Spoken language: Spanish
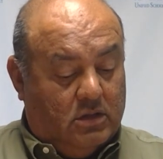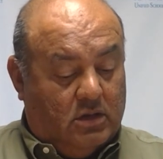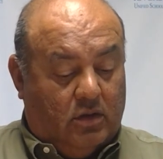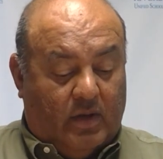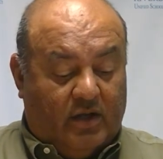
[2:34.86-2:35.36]

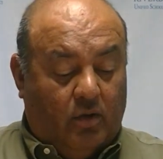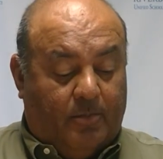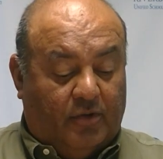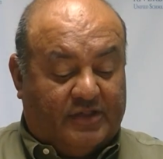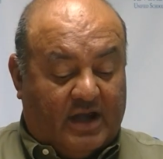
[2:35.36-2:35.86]
¿Luego
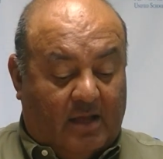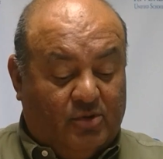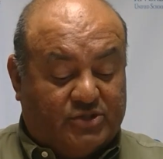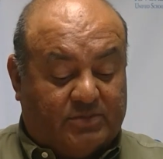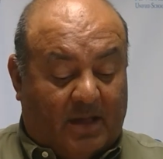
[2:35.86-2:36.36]

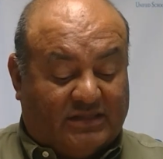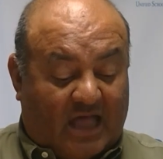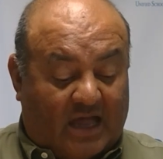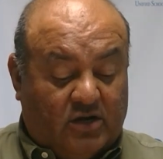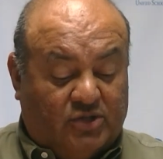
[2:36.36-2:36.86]
podríamos
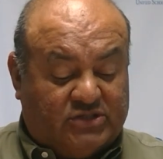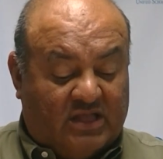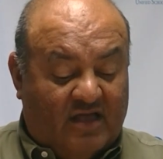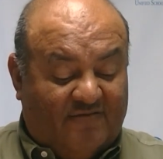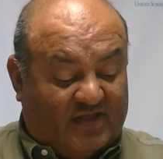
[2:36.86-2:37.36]
matarlos
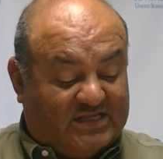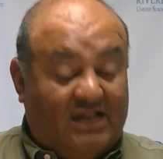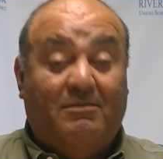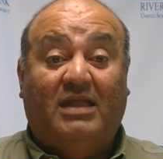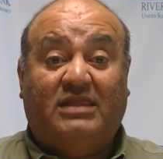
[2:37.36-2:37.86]

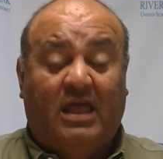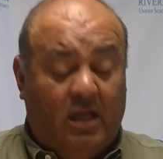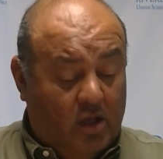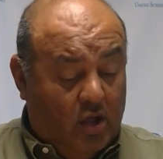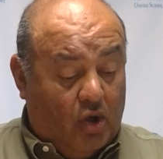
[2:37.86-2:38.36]

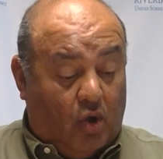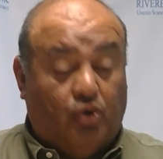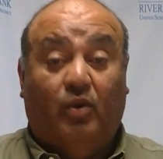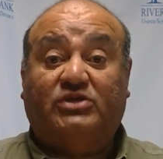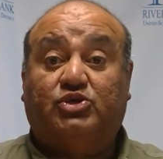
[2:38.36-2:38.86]
fácilmente con
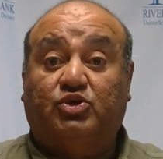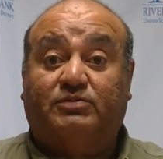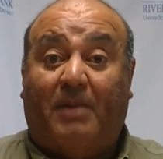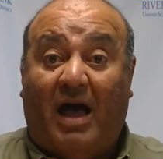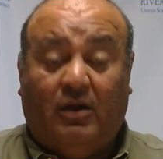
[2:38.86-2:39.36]
nuestros
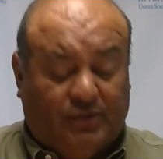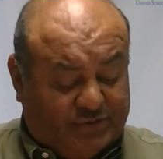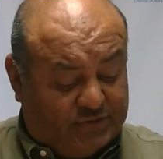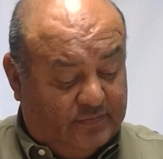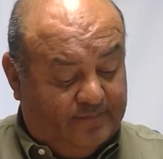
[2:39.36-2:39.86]

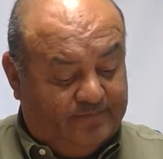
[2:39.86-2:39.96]
palos?